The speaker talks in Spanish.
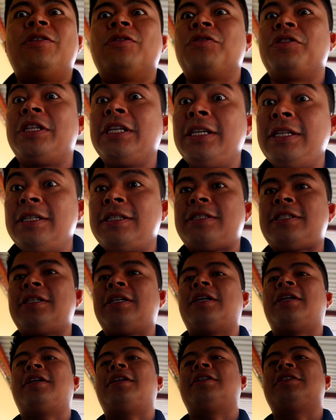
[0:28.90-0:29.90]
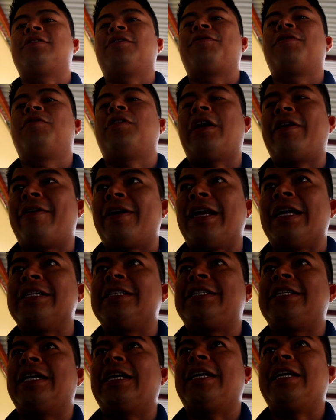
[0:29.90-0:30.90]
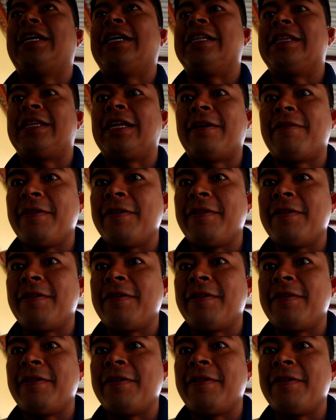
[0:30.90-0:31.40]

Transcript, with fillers: de noticias, fue una avalancha de